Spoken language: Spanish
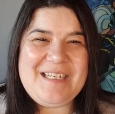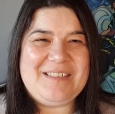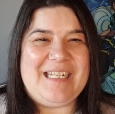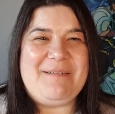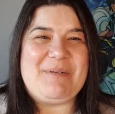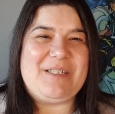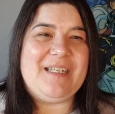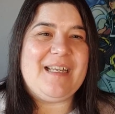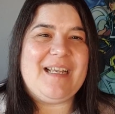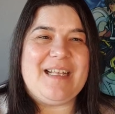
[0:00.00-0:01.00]
O sea, el
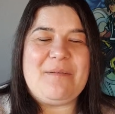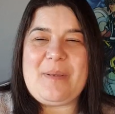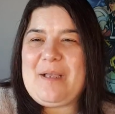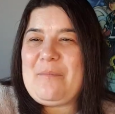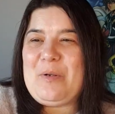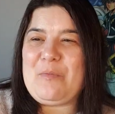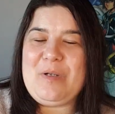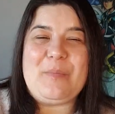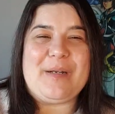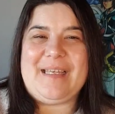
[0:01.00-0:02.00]
personaje de Kat me cae como el
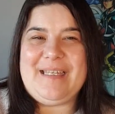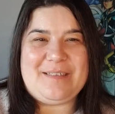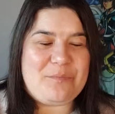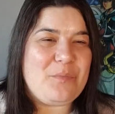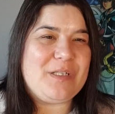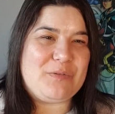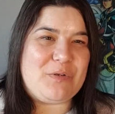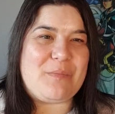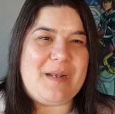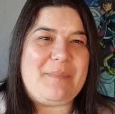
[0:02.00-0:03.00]
culo porque es muy su
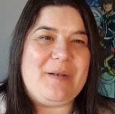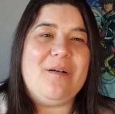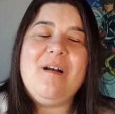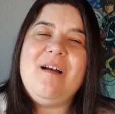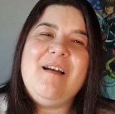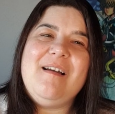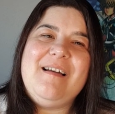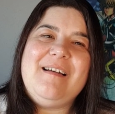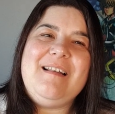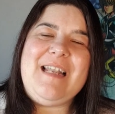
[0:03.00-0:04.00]
normal, pero
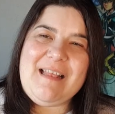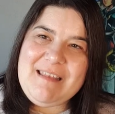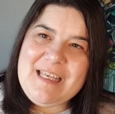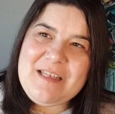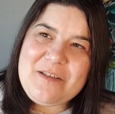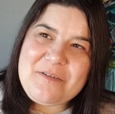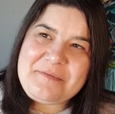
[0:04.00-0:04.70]
la entiendo,